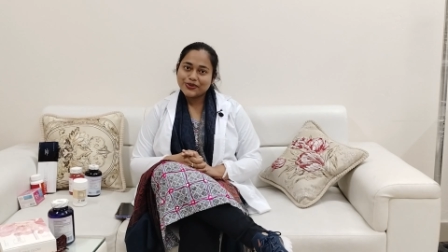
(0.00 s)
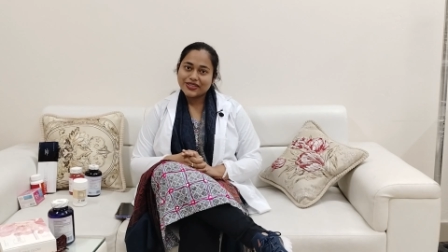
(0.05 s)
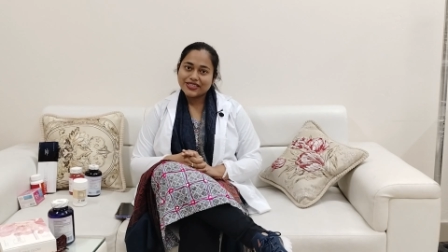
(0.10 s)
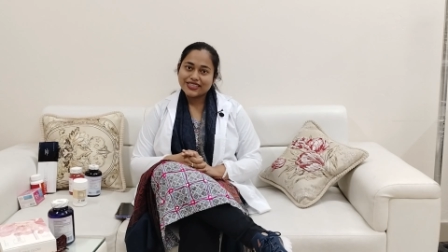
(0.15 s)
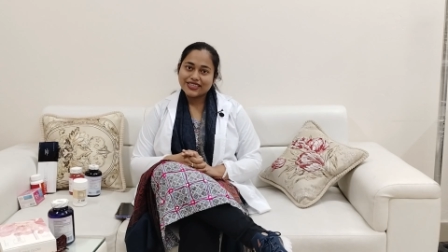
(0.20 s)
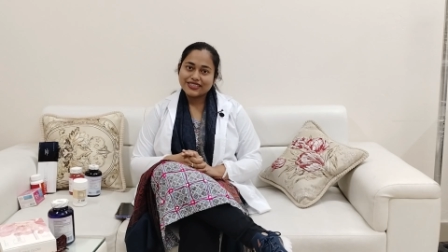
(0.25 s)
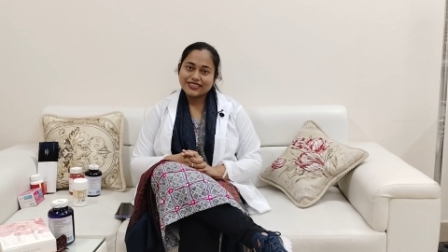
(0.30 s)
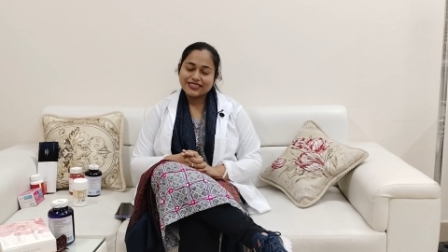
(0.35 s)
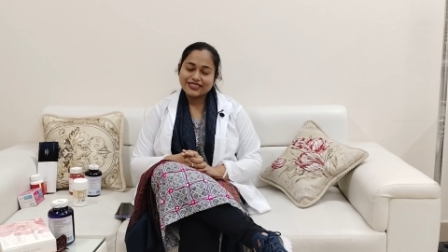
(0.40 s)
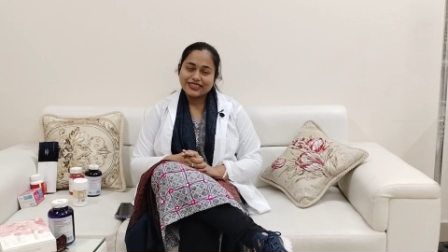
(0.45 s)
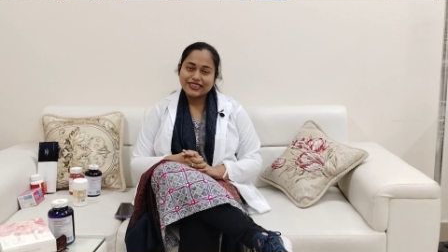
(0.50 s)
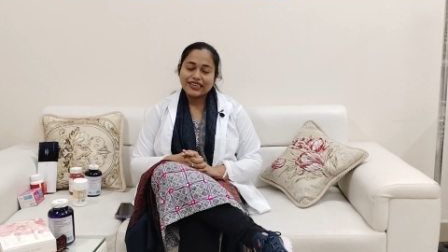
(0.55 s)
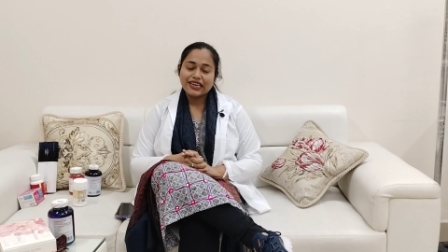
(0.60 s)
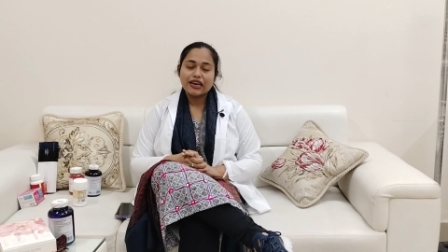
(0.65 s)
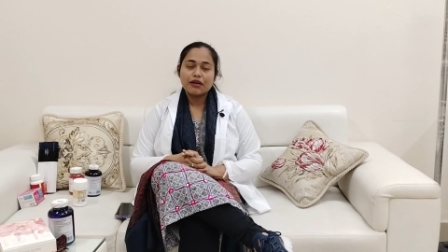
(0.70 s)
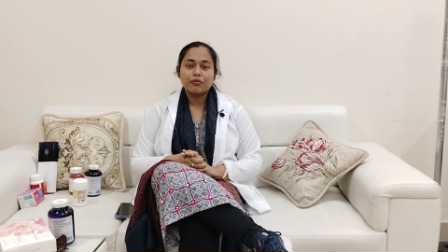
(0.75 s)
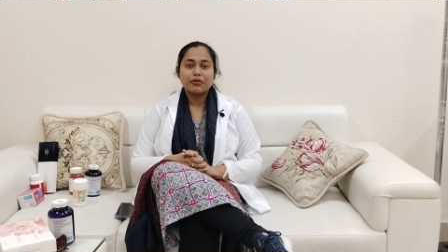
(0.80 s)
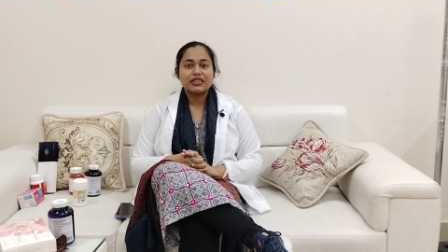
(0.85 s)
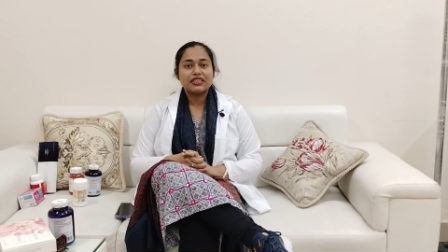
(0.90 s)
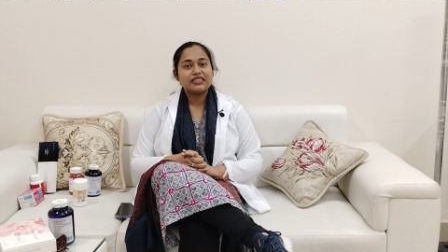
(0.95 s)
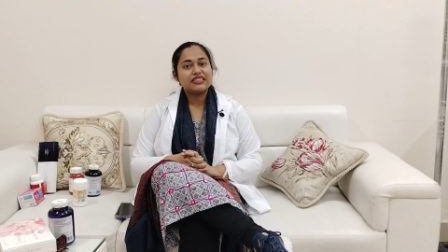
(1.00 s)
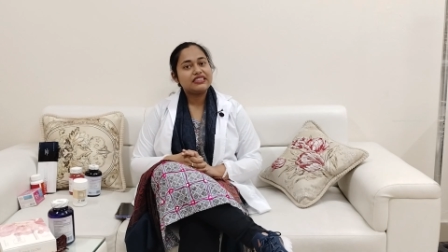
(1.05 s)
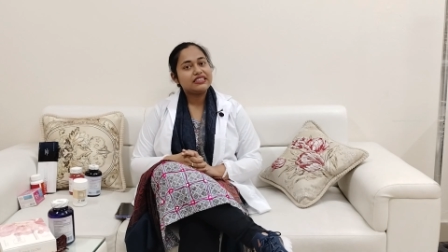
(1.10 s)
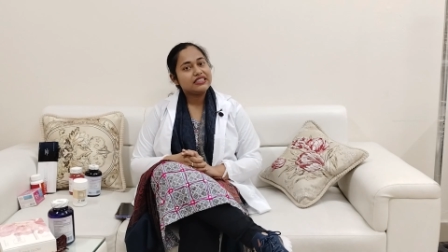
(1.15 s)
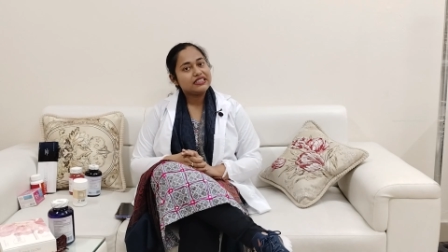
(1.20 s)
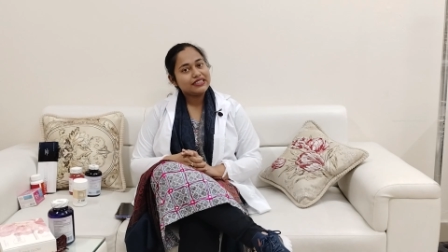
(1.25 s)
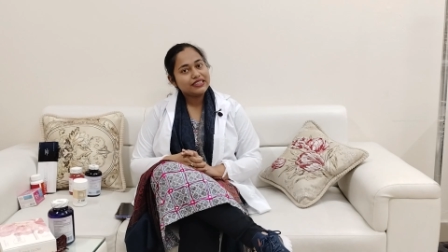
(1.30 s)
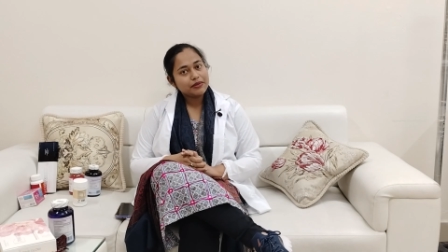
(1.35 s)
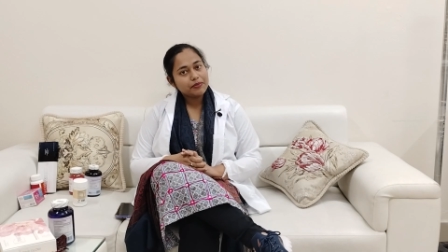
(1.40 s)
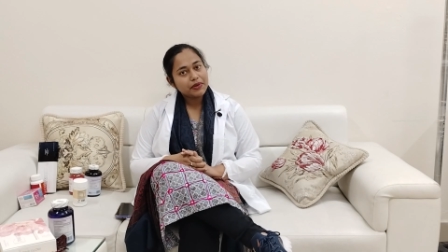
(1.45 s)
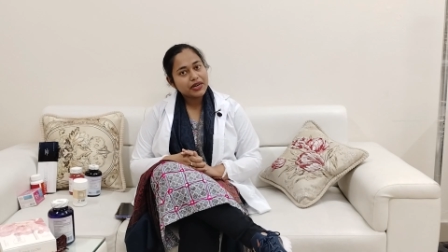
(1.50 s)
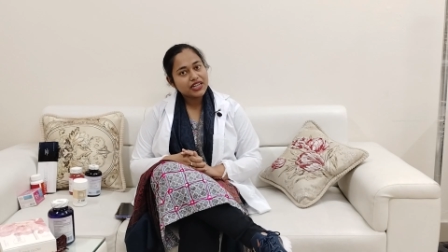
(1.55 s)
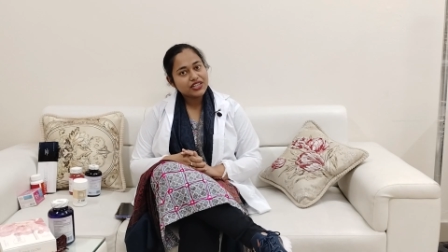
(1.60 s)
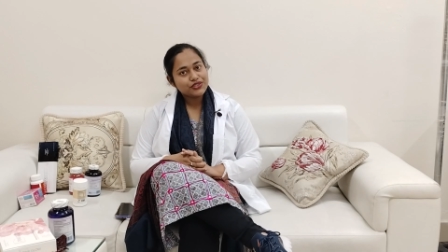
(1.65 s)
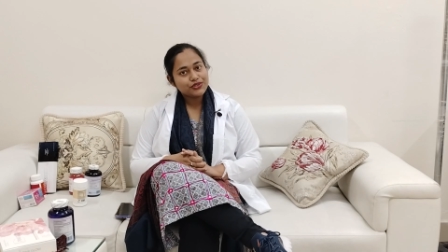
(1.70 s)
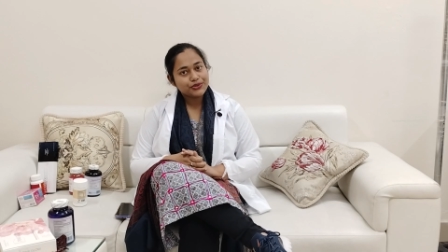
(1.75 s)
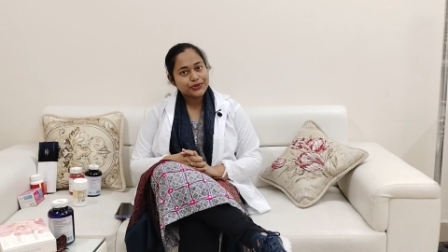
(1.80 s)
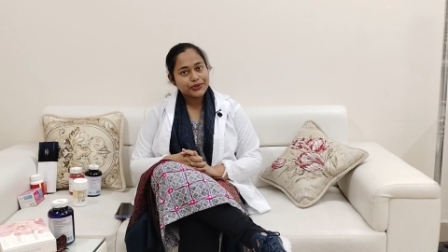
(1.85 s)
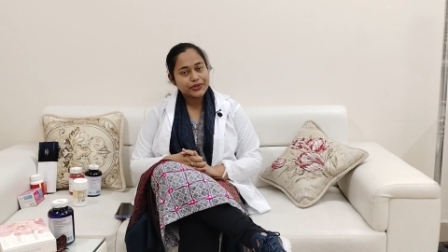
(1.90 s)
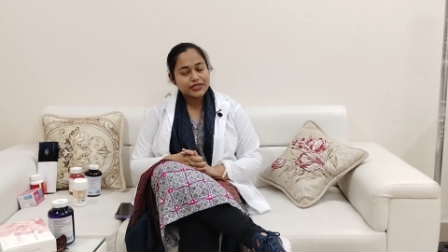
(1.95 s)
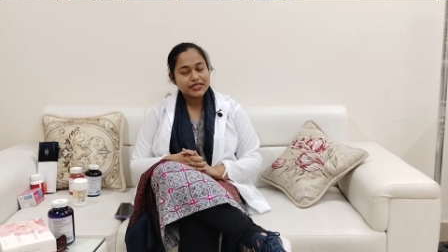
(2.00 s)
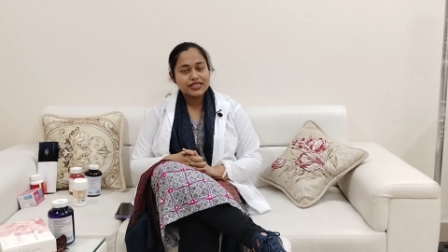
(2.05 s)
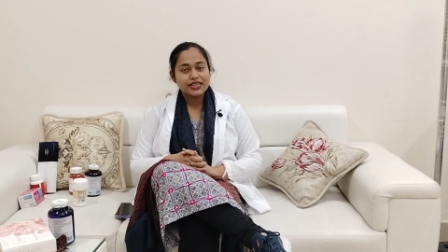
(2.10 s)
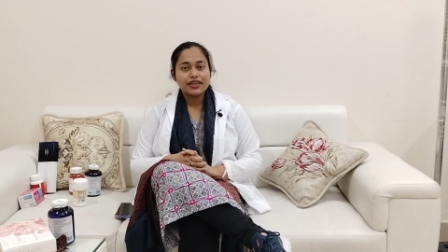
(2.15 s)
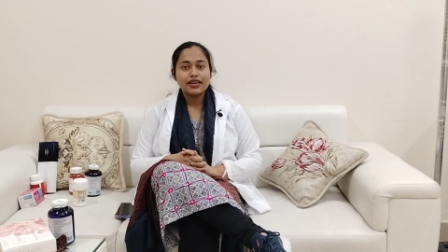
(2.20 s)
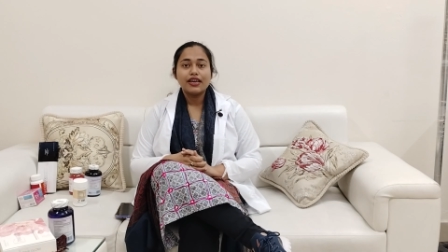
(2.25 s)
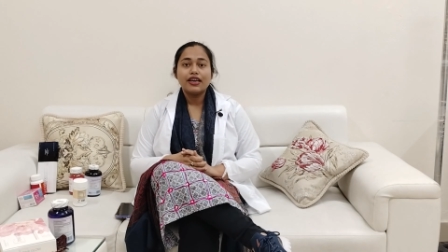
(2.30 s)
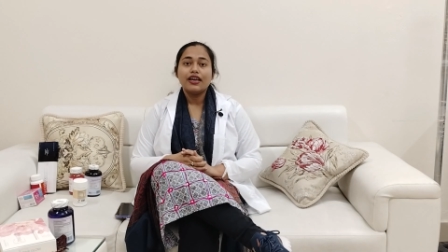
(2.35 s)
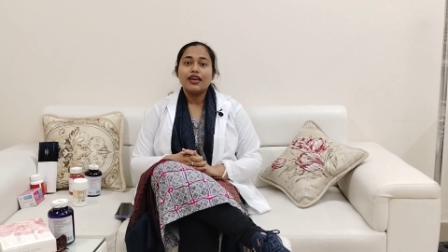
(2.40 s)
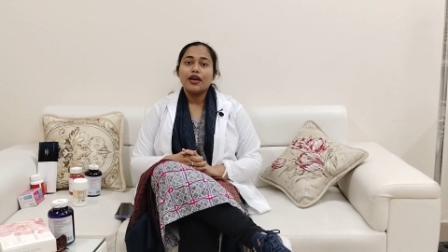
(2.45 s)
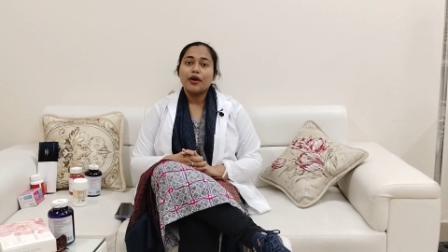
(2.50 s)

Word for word: করে যাচ্ছি আমাদের তিনটি ব্রাঞ্চ রয়েছে